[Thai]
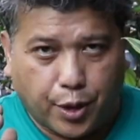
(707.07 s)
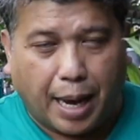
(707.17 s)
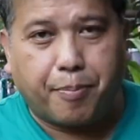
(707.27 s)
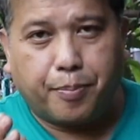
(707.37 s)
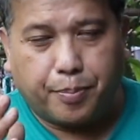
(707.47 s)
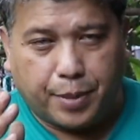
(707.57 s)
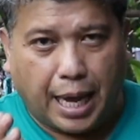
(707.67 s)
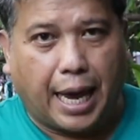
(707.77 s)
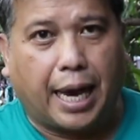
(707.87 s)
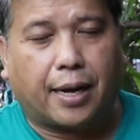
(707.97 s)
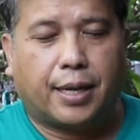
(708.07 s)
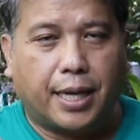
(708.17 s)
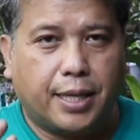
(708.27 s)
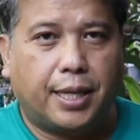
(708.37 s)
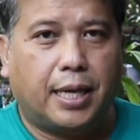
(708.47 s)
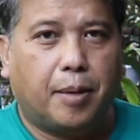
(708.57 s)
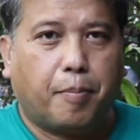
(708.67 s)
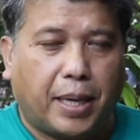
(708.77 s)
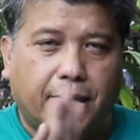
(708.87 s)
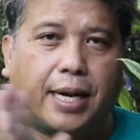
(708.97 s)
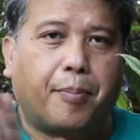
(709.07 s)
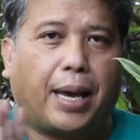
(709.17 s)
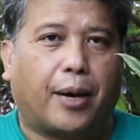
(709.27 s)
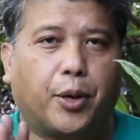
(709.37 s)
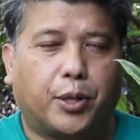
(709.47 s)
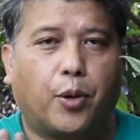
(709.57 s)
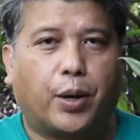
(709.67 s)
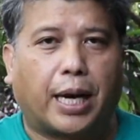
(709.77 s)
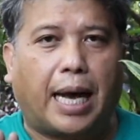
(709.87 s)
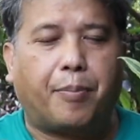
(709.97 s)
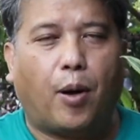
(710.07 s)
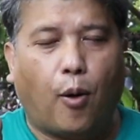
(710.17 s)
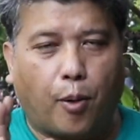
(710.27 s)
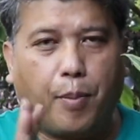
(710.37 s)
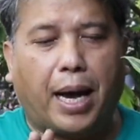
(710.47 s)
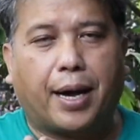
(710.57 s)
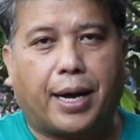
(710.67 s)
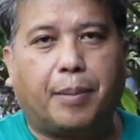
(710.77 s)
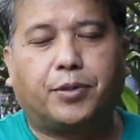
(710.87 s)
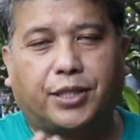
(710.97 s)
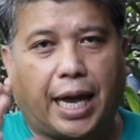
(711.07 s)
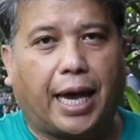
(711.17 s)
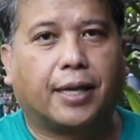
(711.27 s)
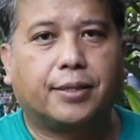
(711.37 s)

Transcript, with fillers: รับแดด ในที่นี้ไม่ใช่รับแดดโดยตรงนะครับ ออกมารับแสง